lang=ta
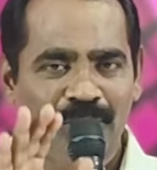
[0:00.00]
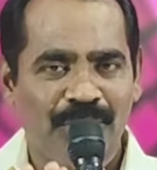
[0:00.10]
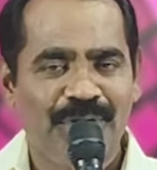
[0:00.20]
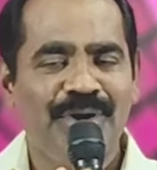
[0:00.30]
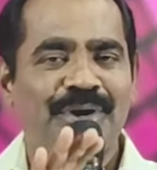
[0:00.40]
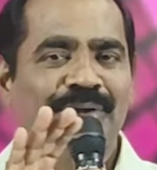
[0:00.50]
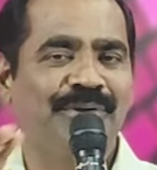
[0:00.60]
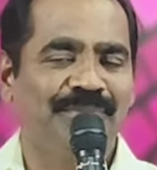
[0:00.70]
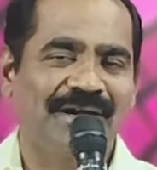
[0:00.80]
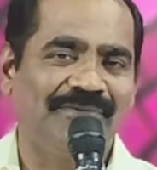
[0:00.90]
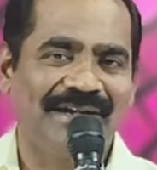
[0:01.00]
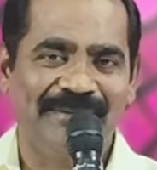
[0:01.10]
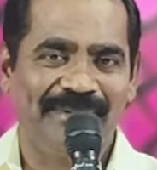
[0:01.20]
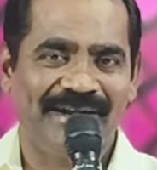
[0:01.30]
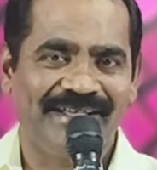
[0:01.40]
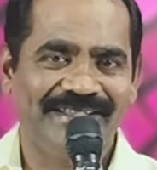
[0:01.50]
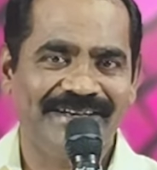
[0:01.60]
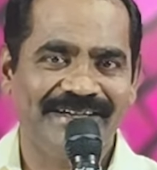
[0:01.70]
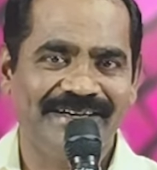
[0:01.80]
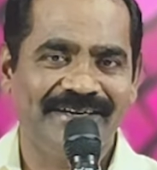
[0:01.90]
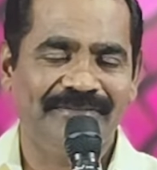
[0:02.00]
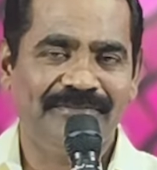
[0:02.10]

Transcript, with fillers: ஒன்றுக்கும் கவலைப்படாதிருங்கள்